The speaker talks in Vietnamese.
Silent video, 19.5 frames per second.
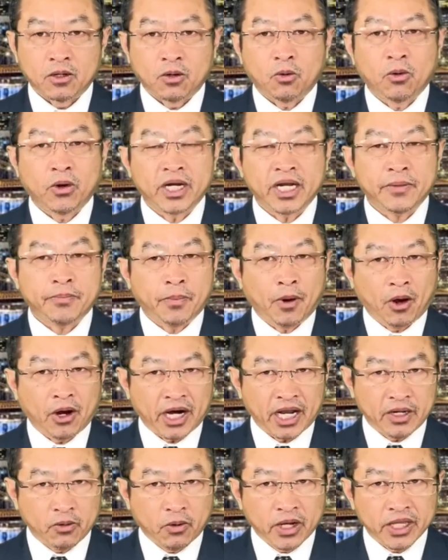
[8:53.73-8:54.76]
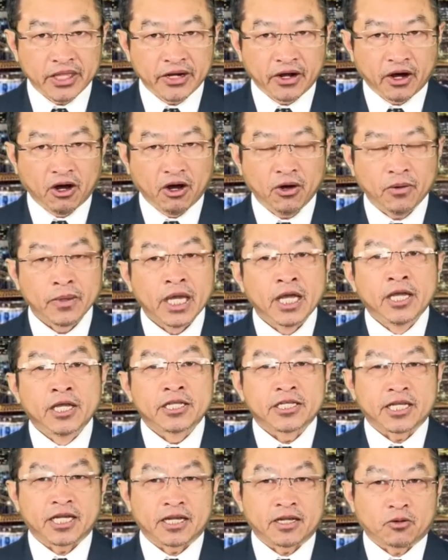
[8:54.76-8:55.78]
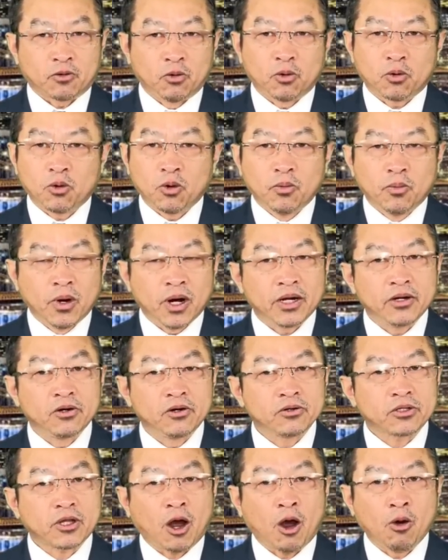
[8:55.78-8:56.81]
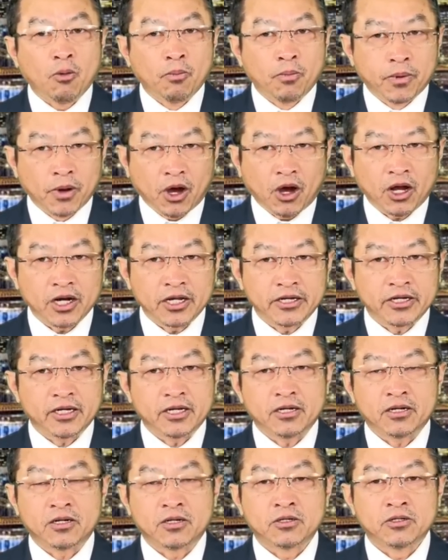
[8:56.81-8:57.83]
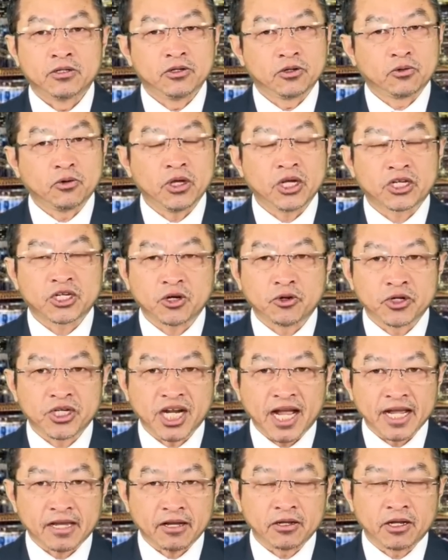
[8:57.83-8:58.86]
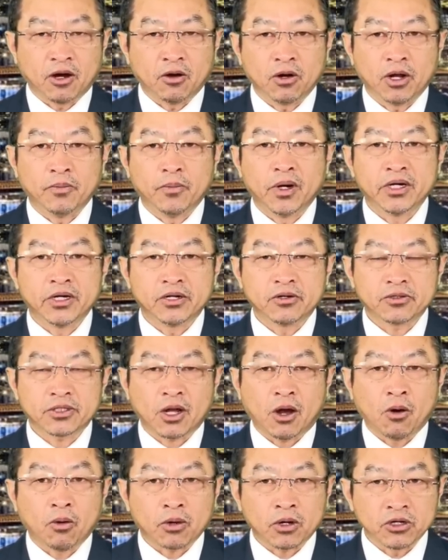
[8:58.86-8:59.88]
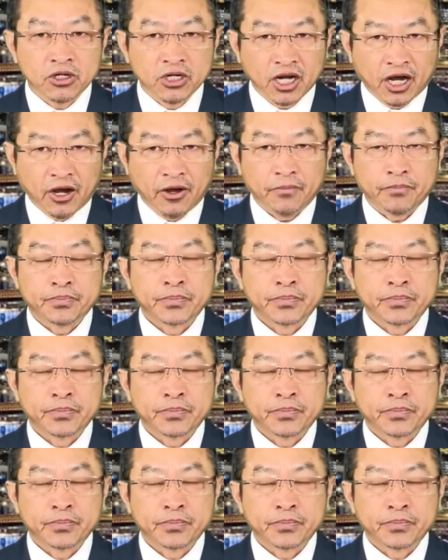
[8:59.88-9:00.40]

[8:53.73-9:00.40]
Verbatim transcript: uốn này bỏ lại đuôi là nó cái cú cú mưa nửa lúc ta hồng lo rồi nè nửa quê trâu xa cần cầu là mưa nửa lúc ta học hư là